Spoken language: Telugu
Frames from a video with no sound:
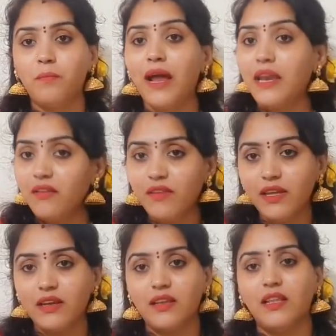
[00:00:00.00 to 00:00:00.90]
పార్టీ
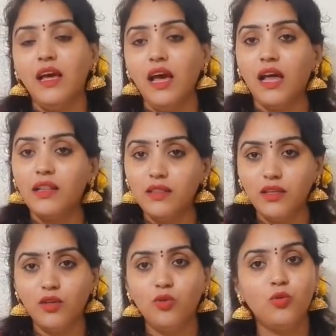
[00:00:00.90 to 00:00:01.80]
వేర్ కదా
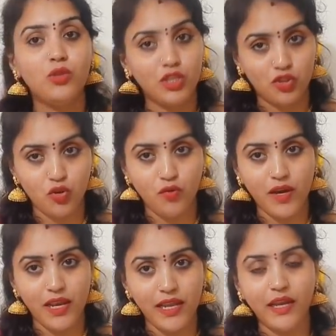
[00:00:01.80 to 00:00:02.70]
అందరూ
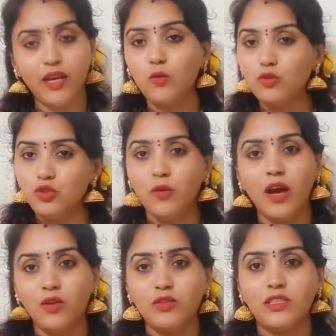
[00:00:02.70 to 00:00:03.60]
తీసుకోవాలి అంటే కొంచెం
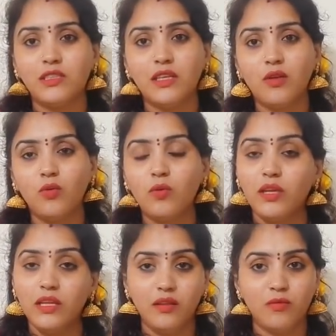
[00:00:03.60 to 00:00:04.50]
ఆలోచిస్తారు
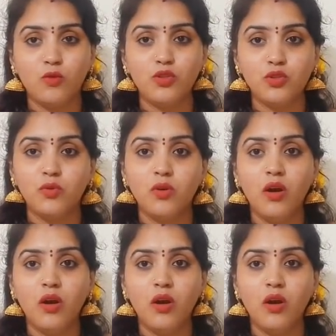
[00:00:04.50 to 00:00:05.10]
కొంచెం